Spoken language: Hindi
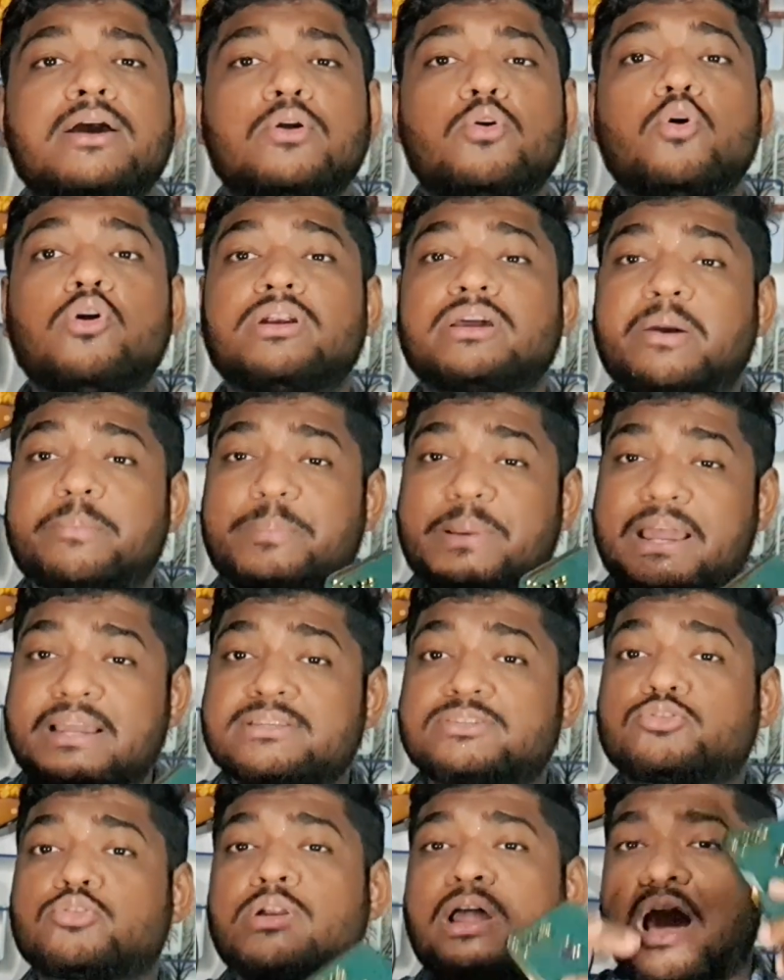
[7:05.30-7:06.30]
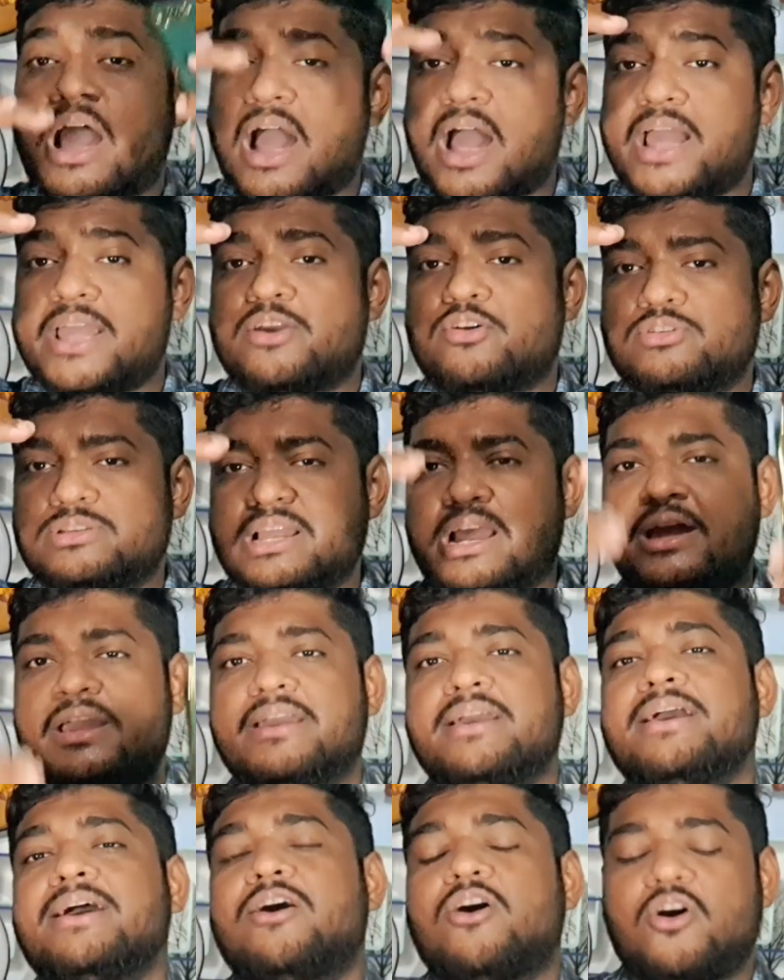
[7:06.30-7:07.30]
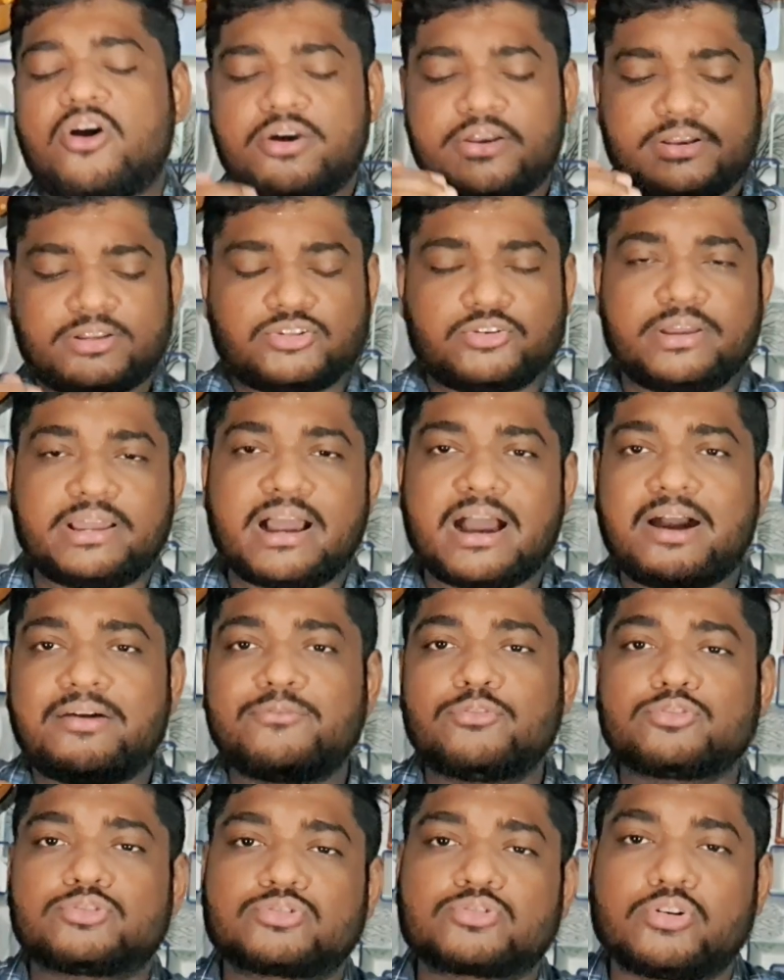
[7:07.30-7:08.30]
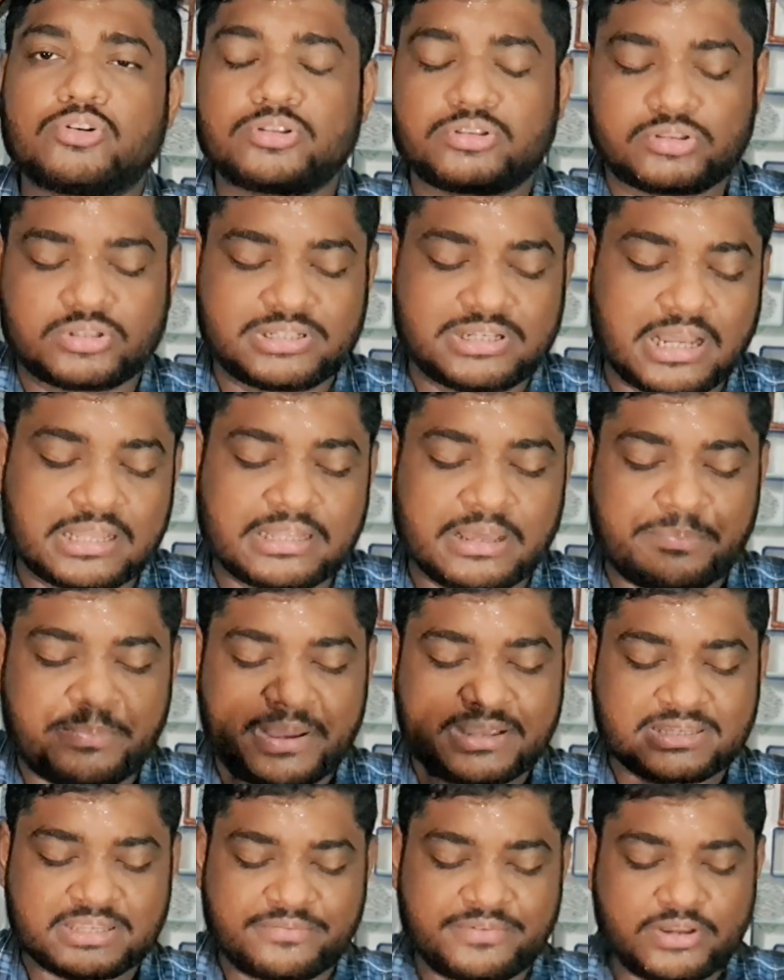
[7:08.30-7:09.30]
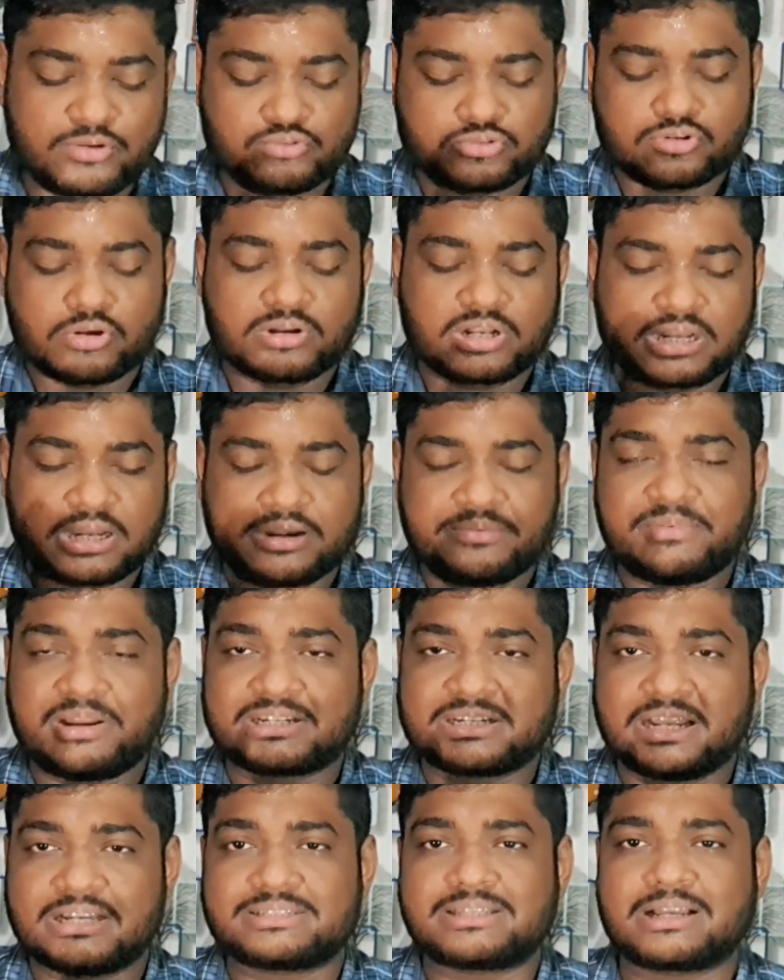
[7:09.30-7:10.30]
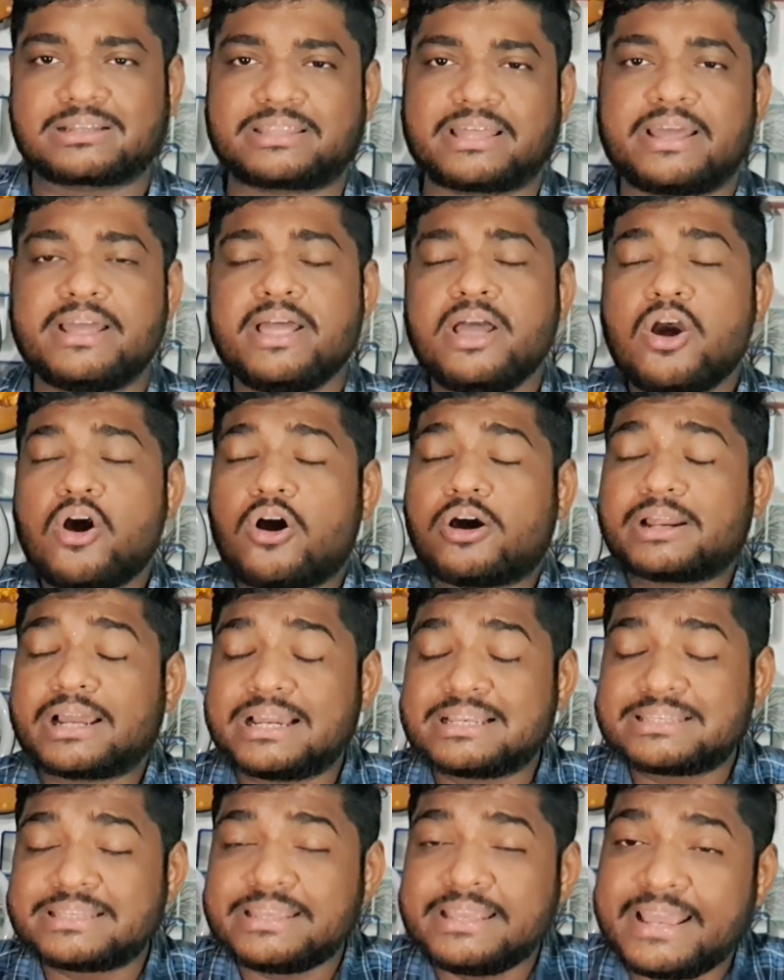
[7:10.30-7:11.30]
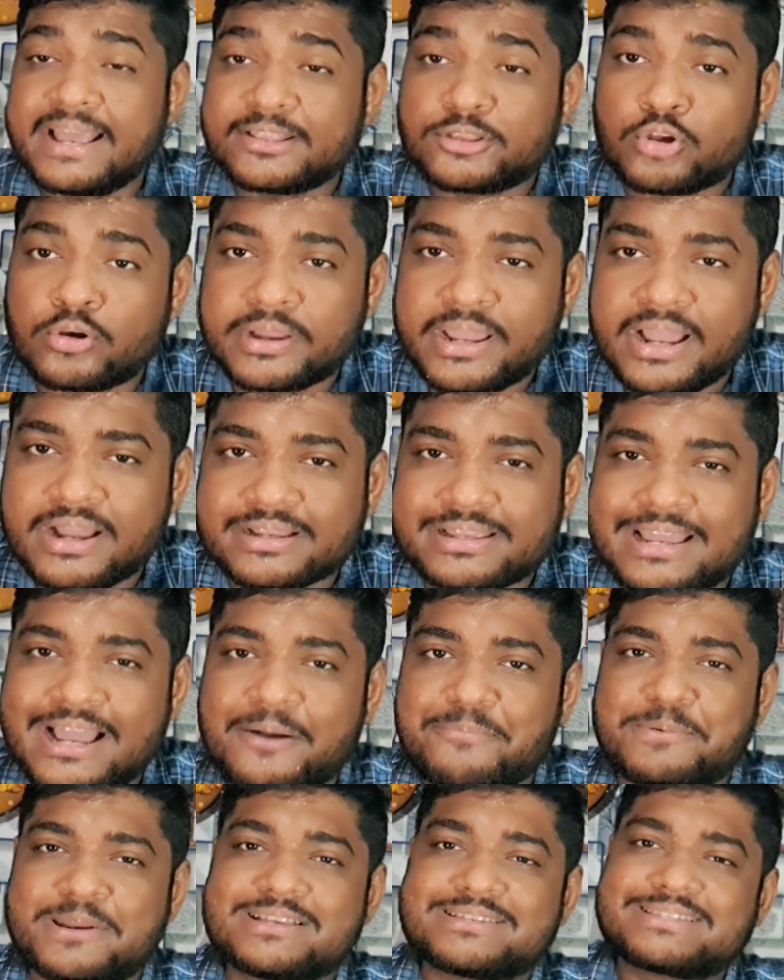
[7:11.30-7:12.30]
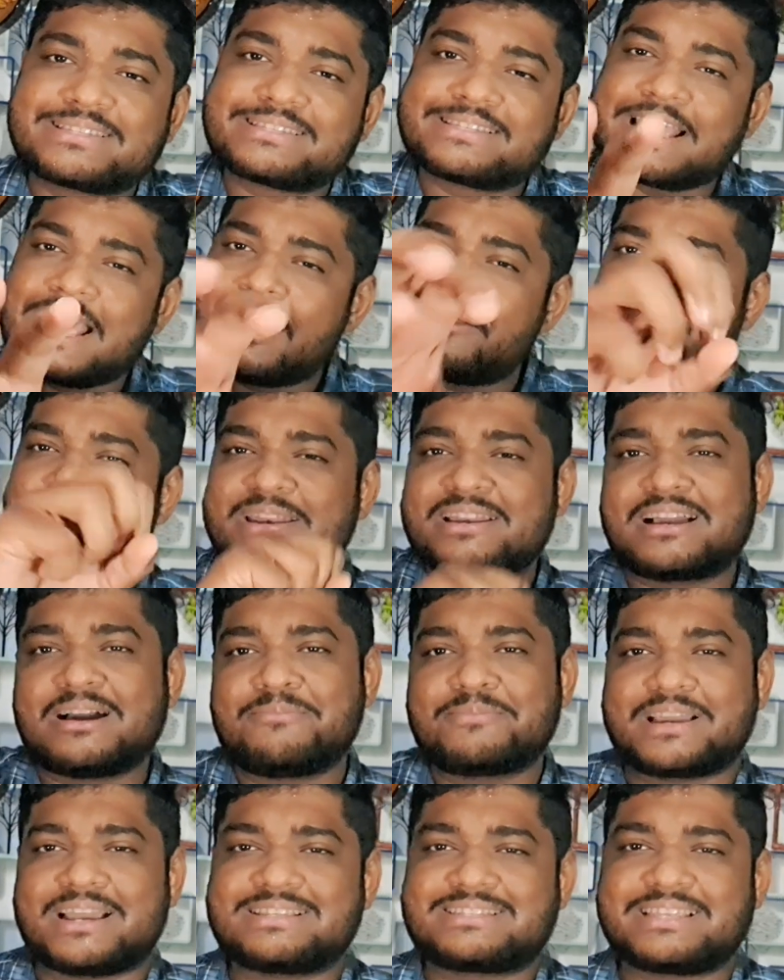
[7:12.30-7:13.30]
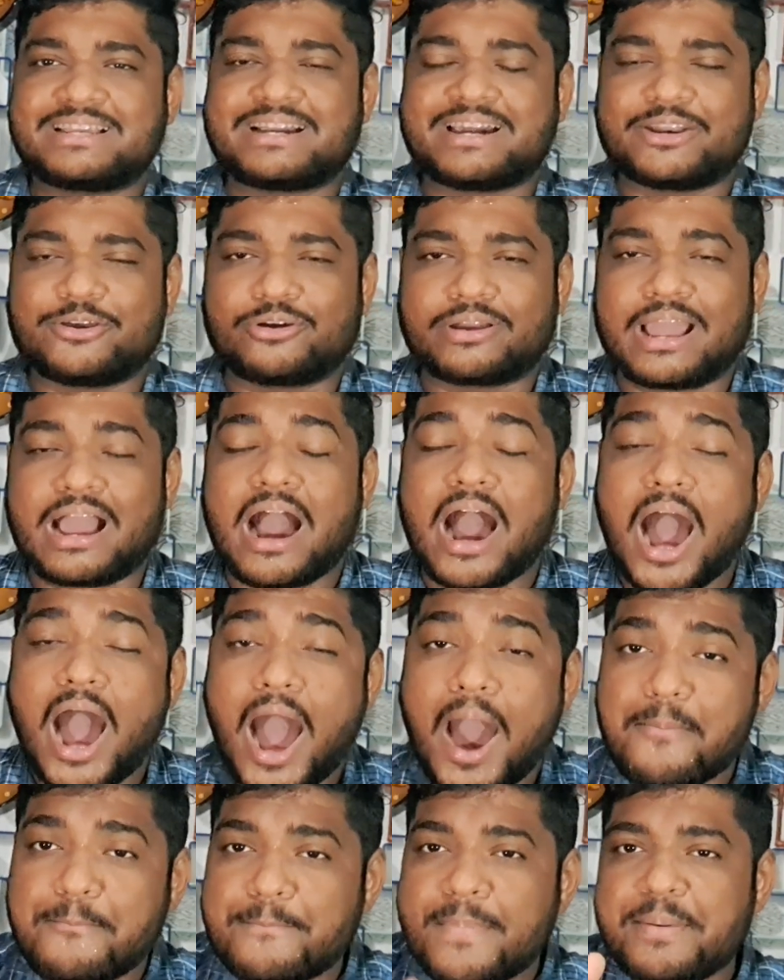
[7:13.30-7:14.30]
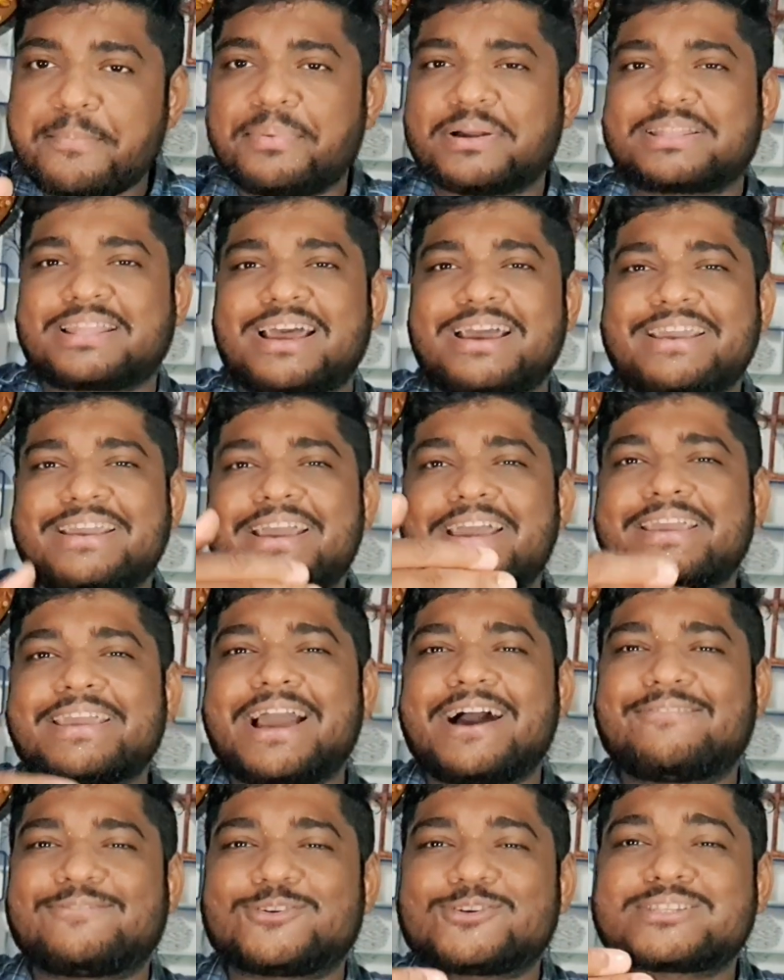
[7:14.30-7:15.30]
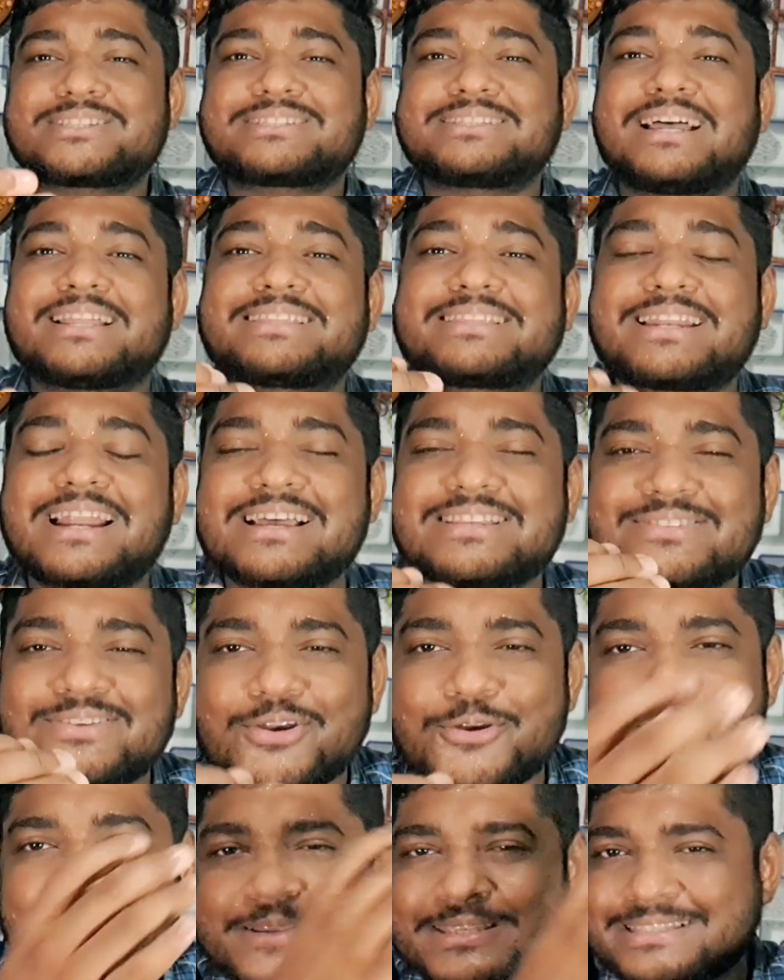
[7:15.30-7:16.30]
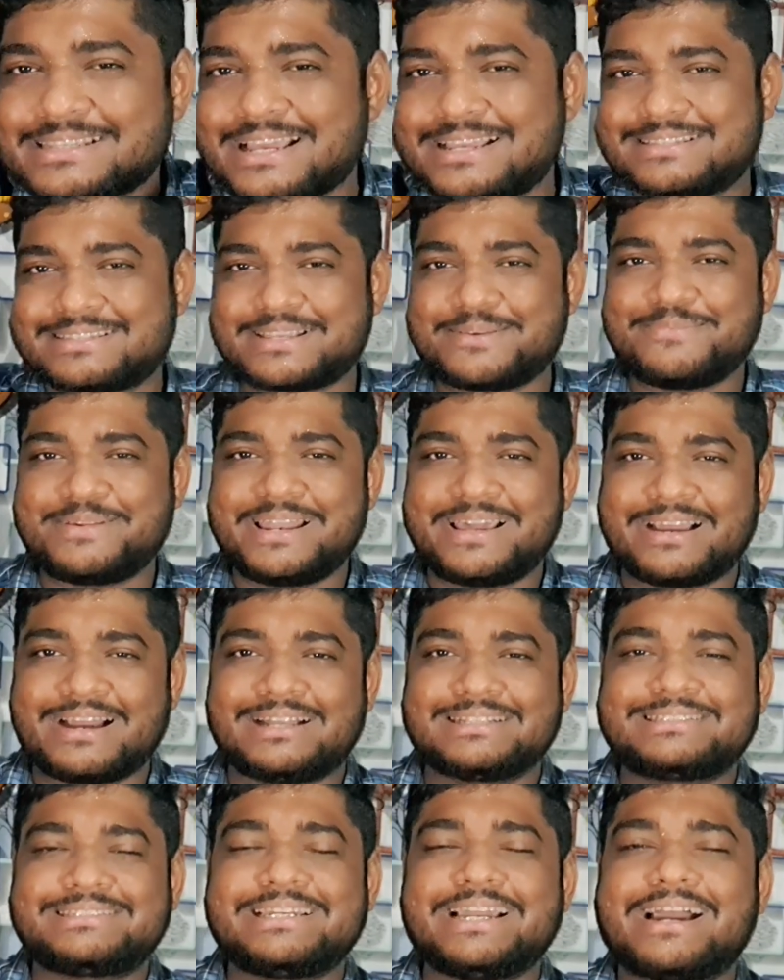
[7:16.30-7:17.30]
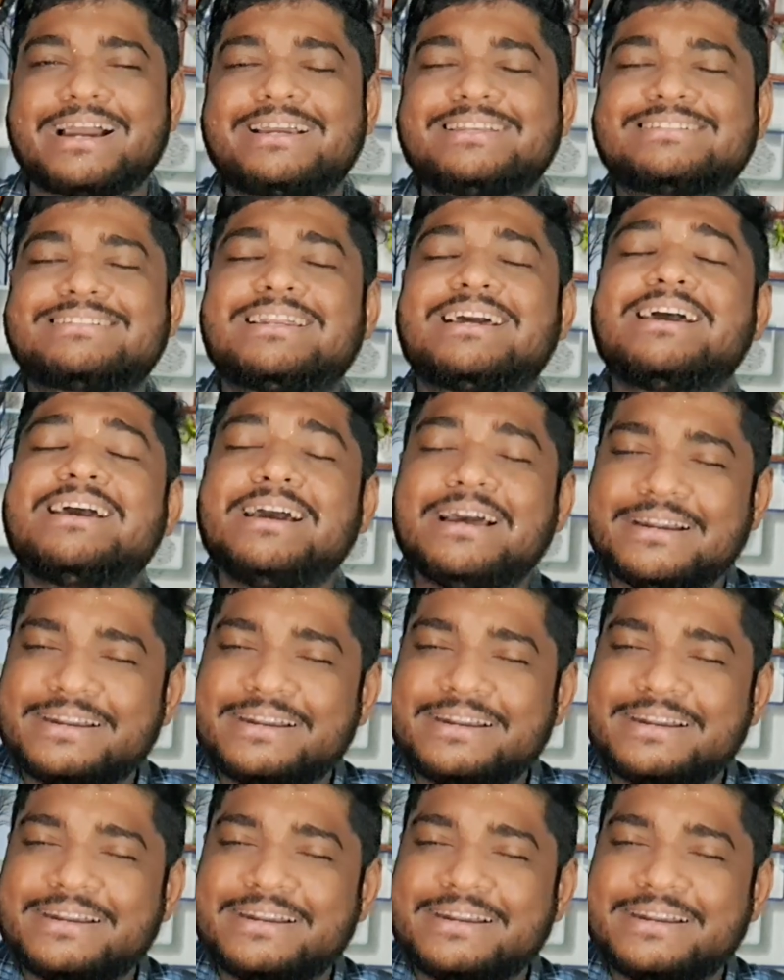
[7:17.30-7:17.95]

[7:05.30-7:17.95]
गोल्ड का प्राइस थोड़ा हाई हो जाए और जो है हम उसको ज़्यादा पैसा में उसको कन्वर्ट कर सकते हैं और गाइस ये तो गया कि आपने सेल्फ इनकम कैसे करोगे आप में बताएंगे कि आपको सत्रह सौ रुपीज़ कैसे मिलेगा जी गाइस हाँ